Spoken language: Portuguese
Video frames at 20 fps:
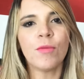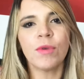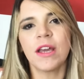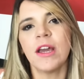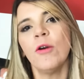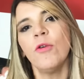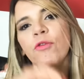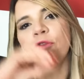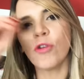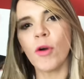
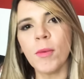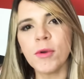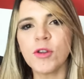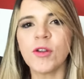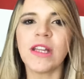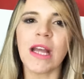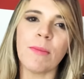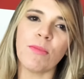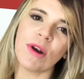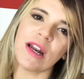porque um ficou muito
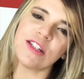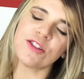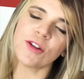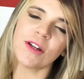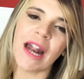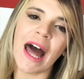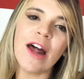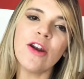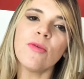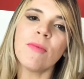tempo
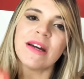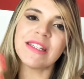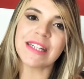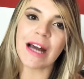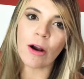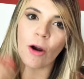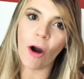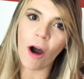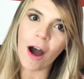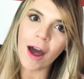lesionado, mas
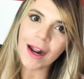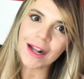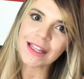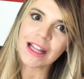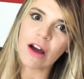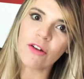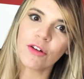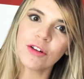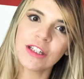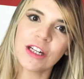agora que
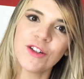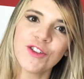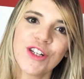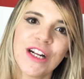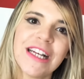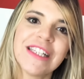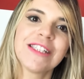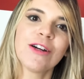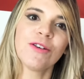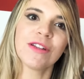tava voltando de
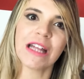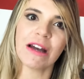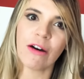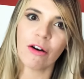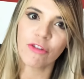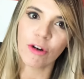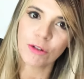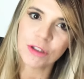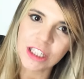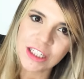lesão e tava
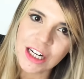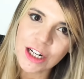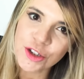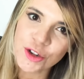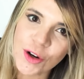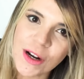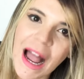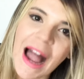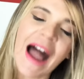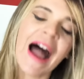voltando a
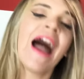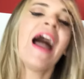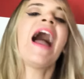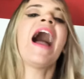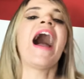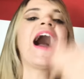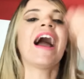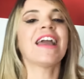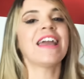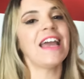jogar
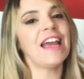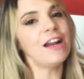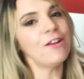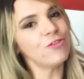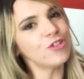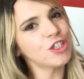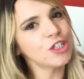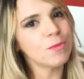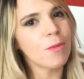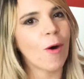aquele
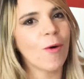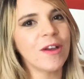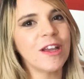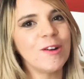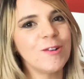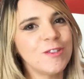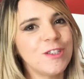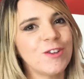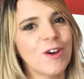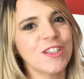futebol que
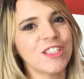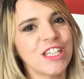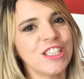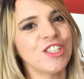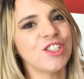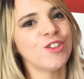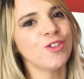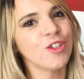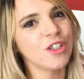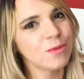iludiu a
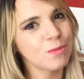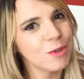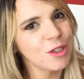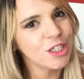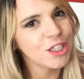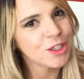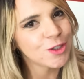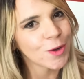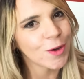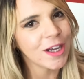gente em
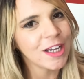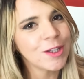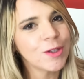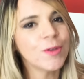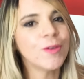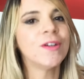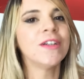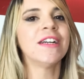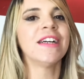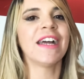
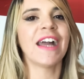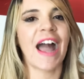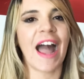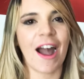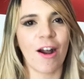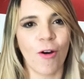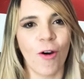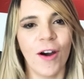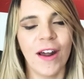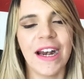2018,
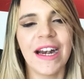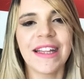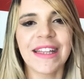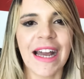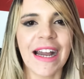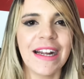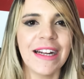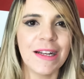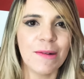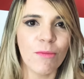agora ele
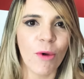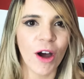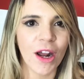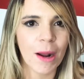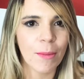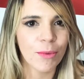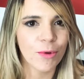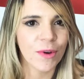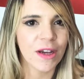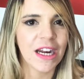tá indo
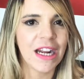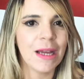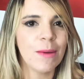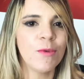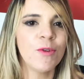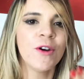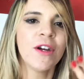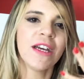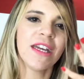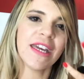embora pro
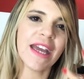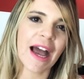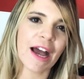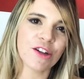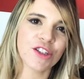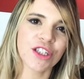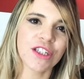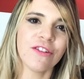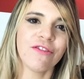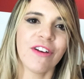Grêmio e
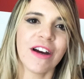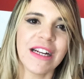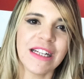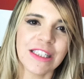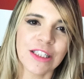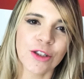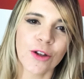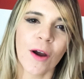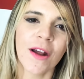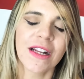acho que faria
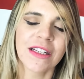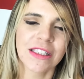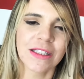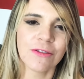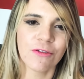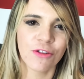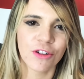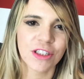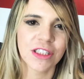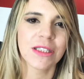história
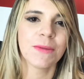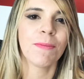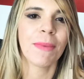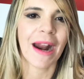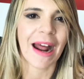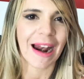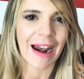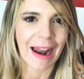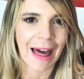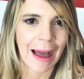se fosse
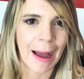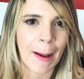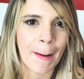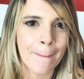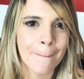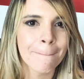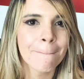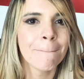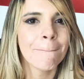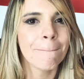para
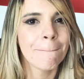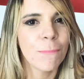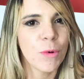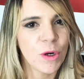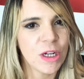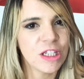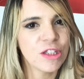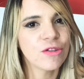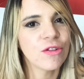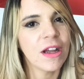lá.
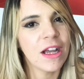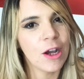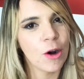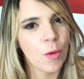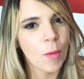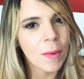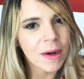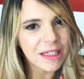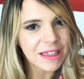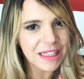Por isso eu
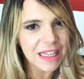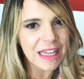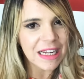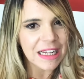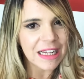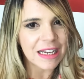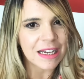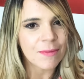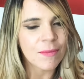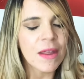
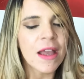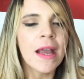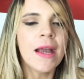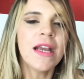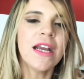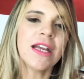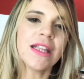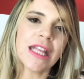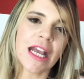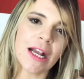manteria.
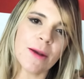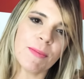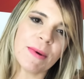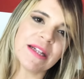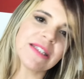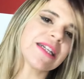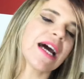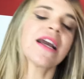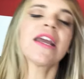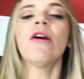E tem que
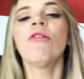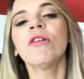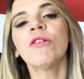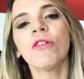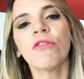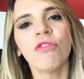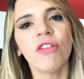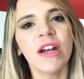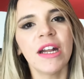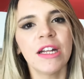pensar que é o que
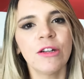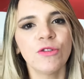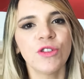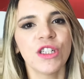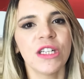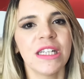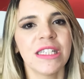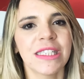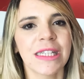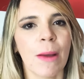o Fernando
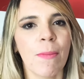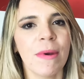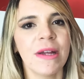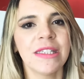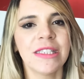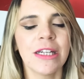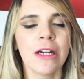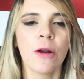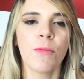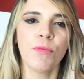Diniz está
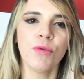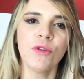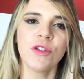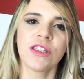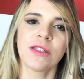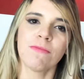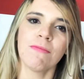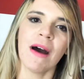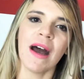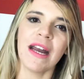pensando.
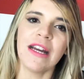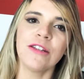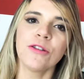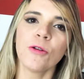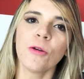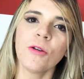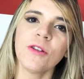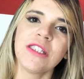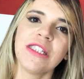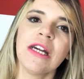Putz, mas
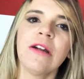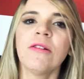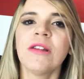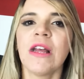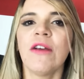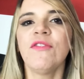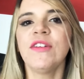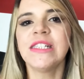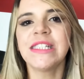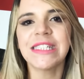o Luciano
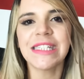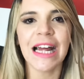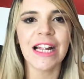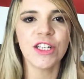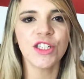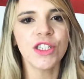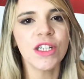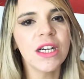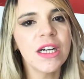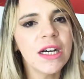tem
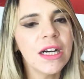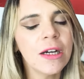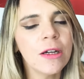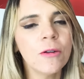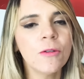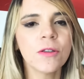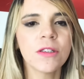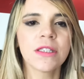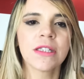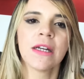27
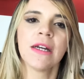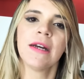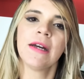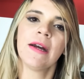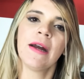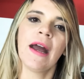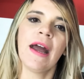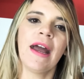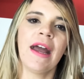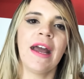anos,
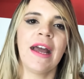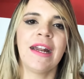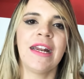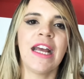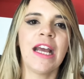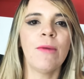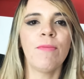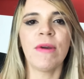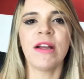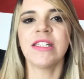é, de
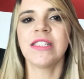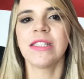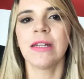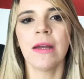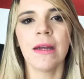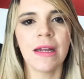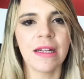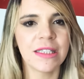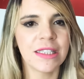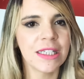repente
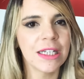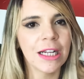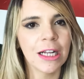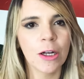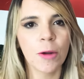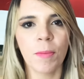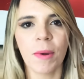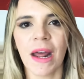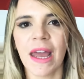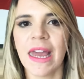você
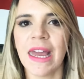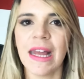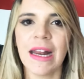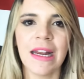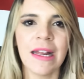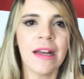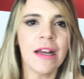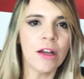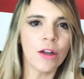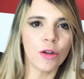ensinando para
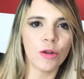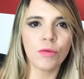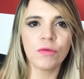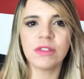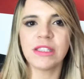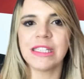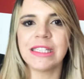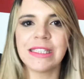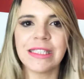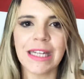ele num
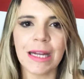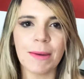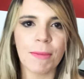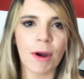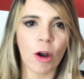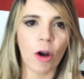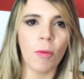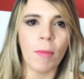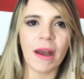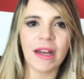
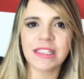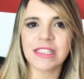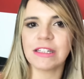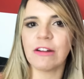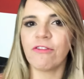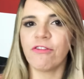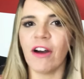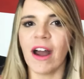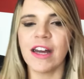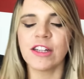sistema como é que se
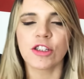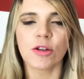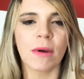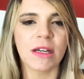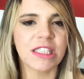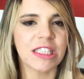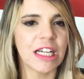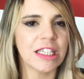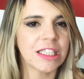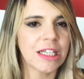faz, como é
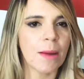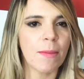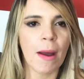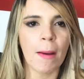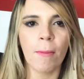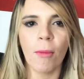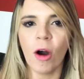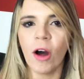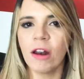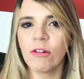que se recebe a
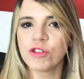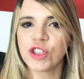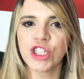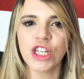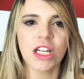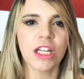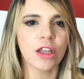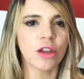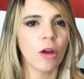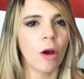bola, o
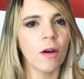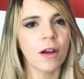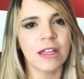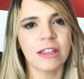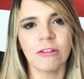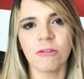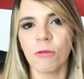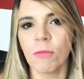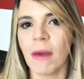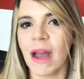TikTok e
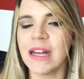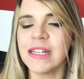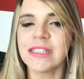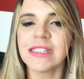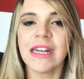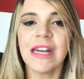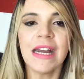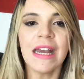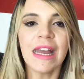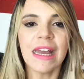tudo mais.
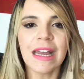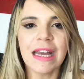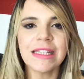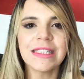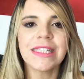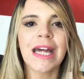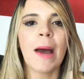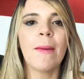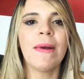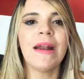Quem
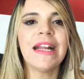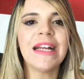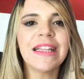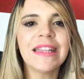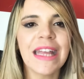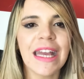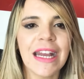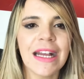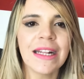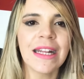sabe ele
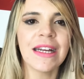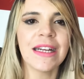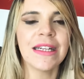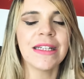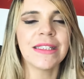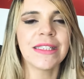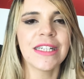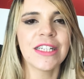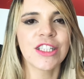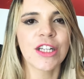entenda
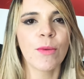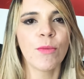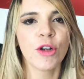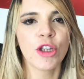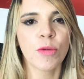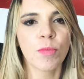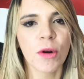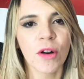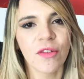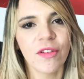e seja
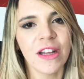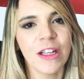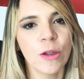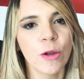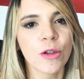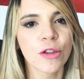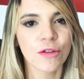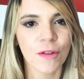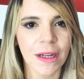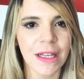muito
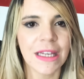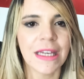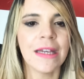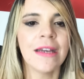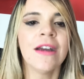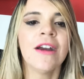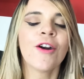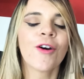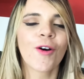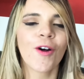proveitoso
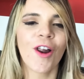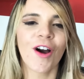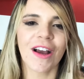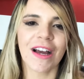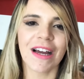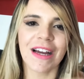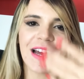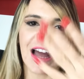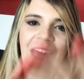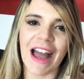aqui.
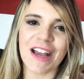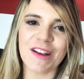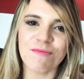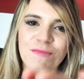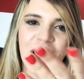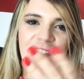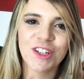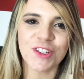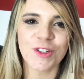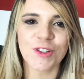Coloca aí
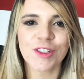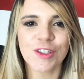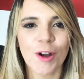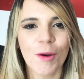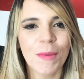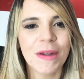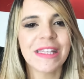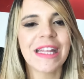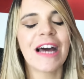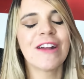embaixo nos
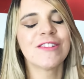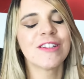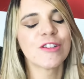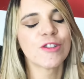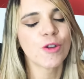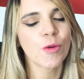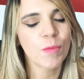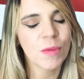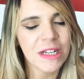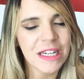comentários a
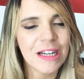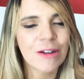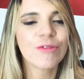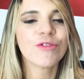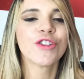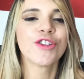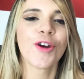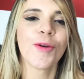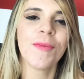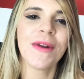sua opinião
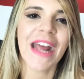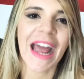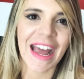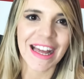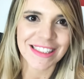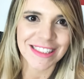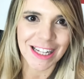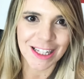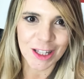sobre essa